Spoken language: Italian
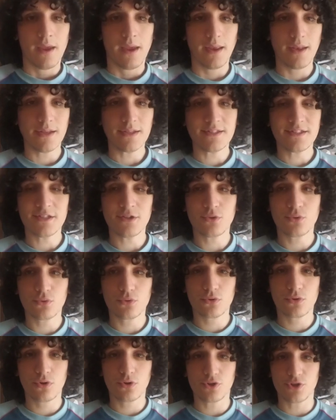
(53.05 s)

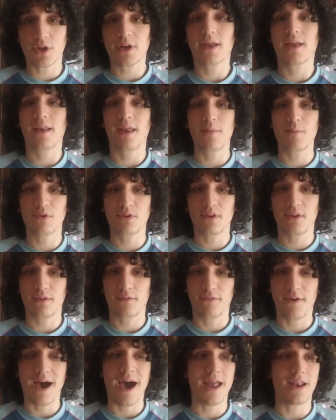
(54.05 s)
Innanzitutto cercheremo di
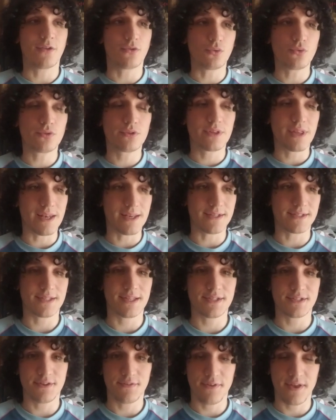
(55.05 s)
rifare tutte le
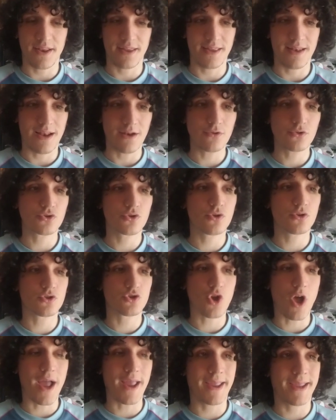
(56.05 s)
stesse fiere dell'anno
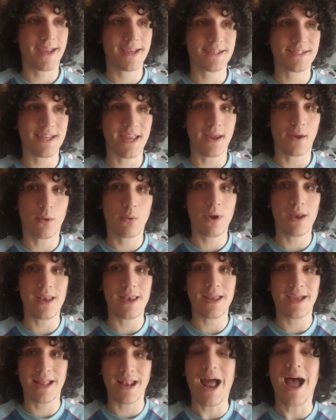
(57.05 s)
scorso, anche se
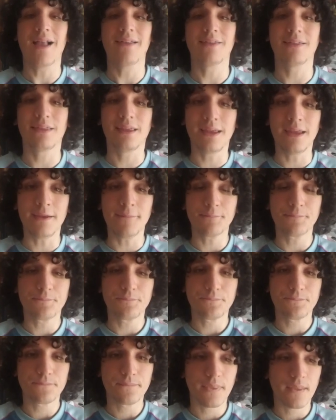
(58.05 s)
quelle grandi,
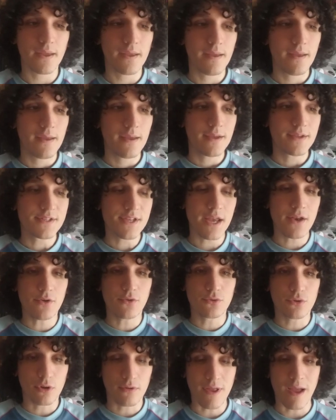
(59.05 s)
se
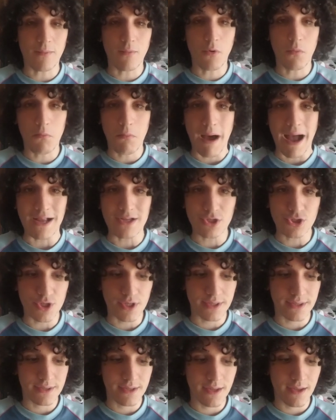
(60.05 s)
non troviamo un
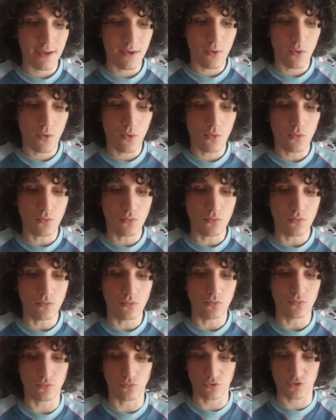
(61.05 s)
budget o
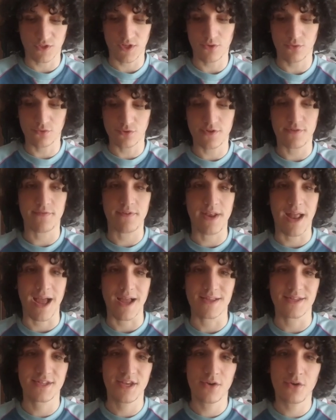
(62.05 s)
um, se non ci
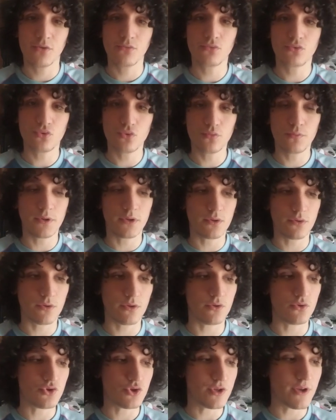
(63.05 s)
finanziano, dubito
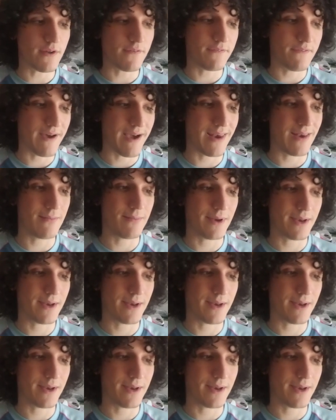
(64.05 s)
di riuscire a farle